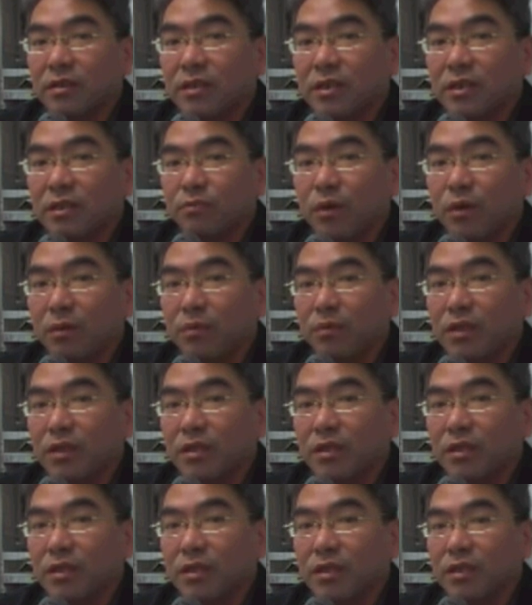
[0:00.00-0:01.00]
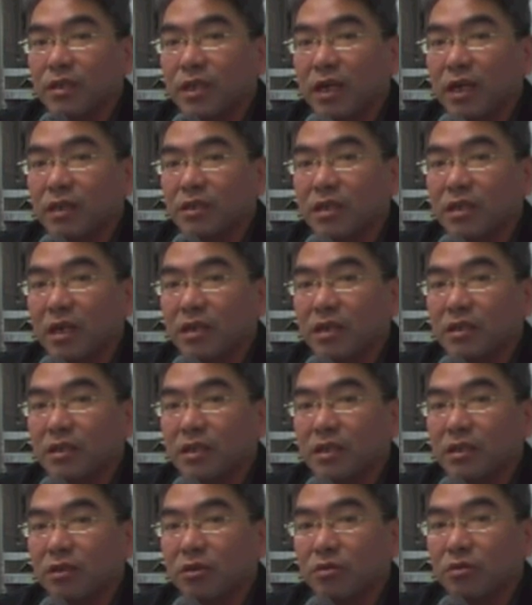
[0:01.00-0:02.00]
执行旁边的这个向下
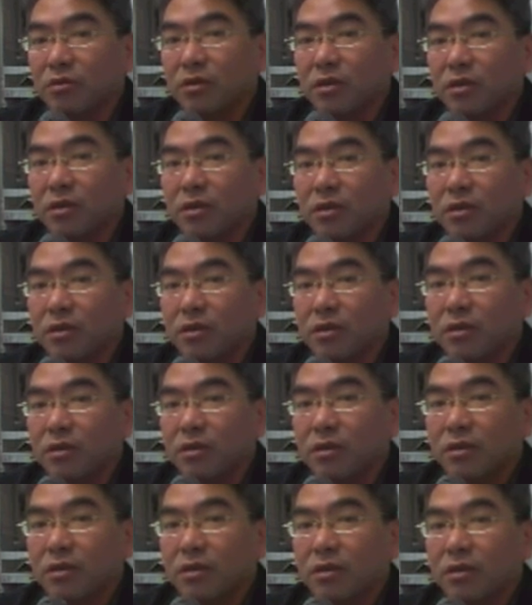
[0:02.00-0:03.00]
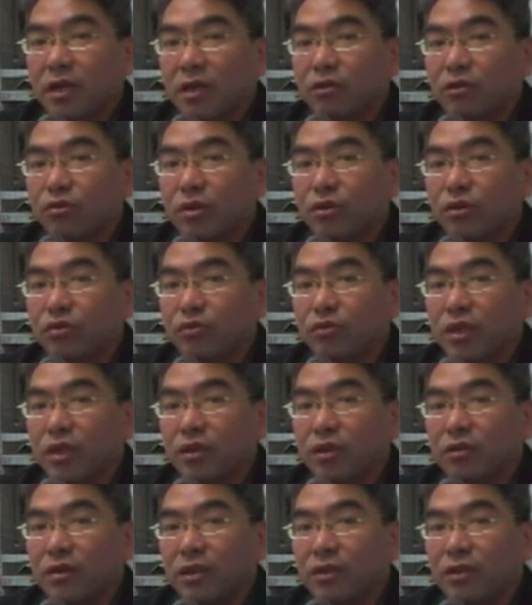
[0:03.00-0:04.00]
的箭头，它就会出
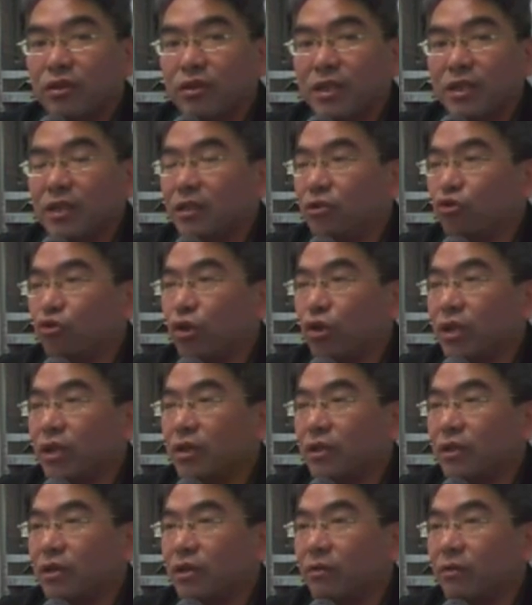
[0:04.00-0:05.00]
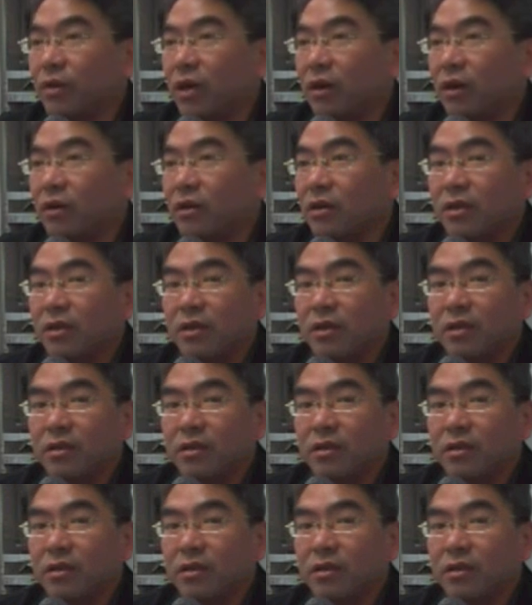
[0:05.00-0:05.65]
现有个 DJ，有没有？